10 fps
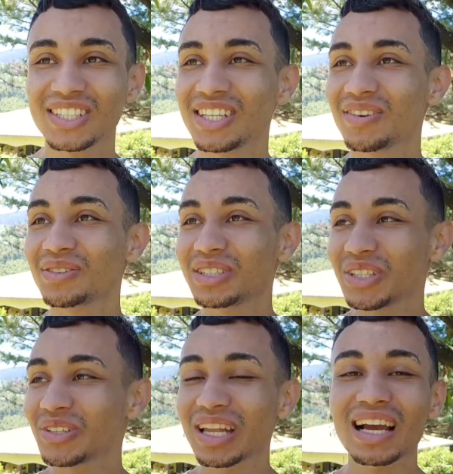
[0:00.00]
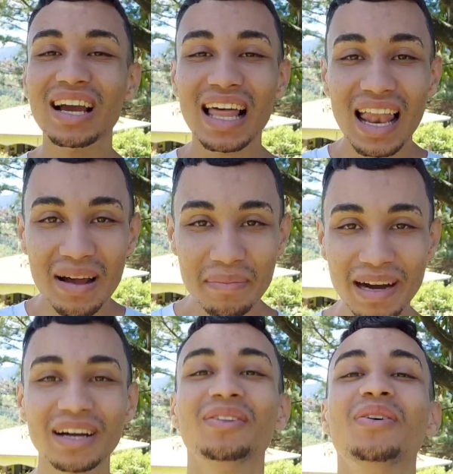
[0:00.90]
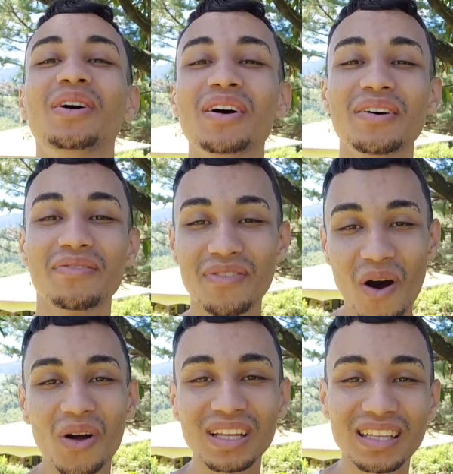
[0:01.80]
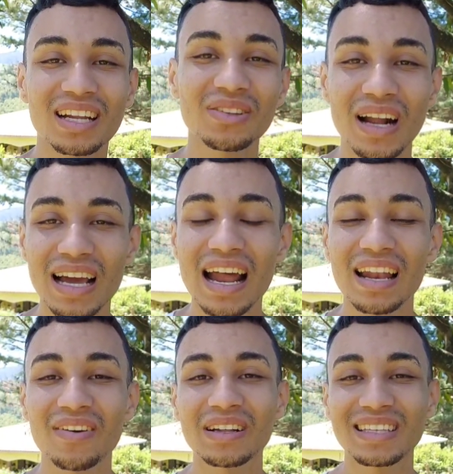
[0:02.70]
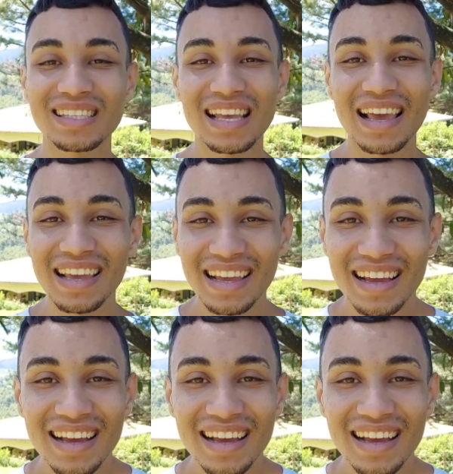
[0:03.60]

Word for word: o, o sítio tá clamando Volta trator agrário 406.